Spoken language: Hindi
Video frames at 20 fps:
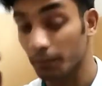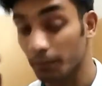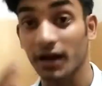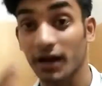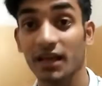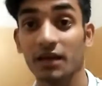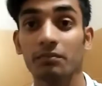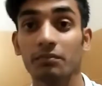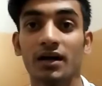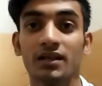
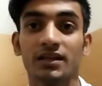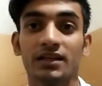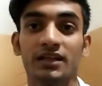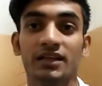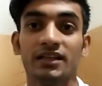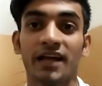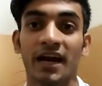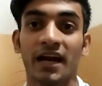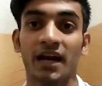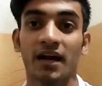बाकी बात
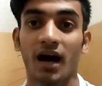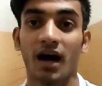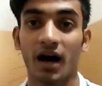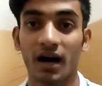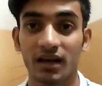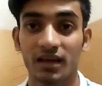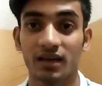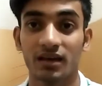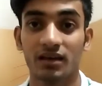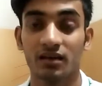रही टेन
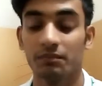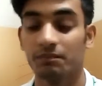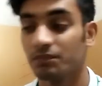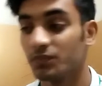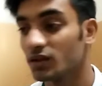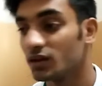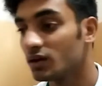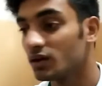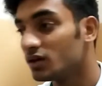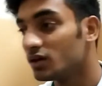आर की
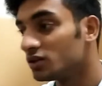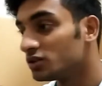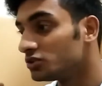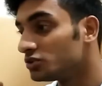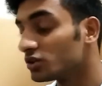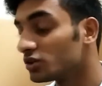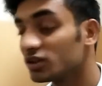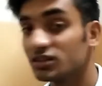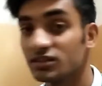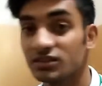
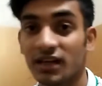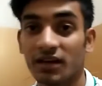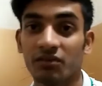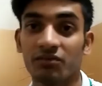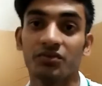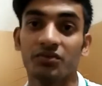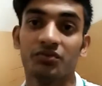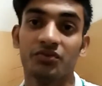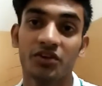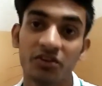जो कि सेवन
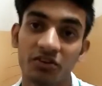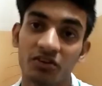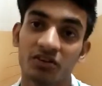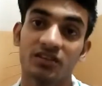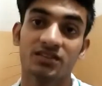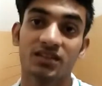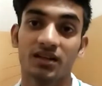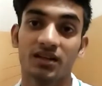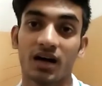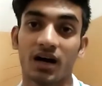फिफ्टी
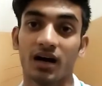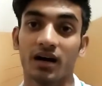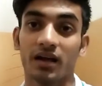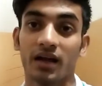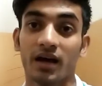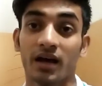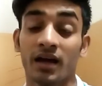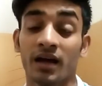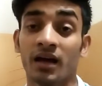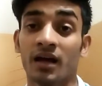डॉलर्स का कहा
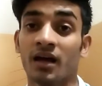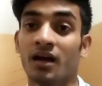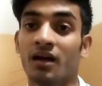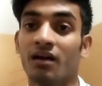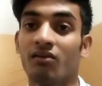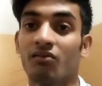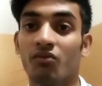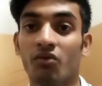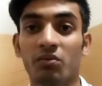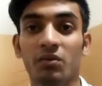गया है
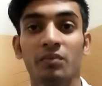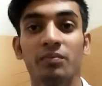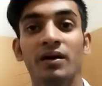वो भी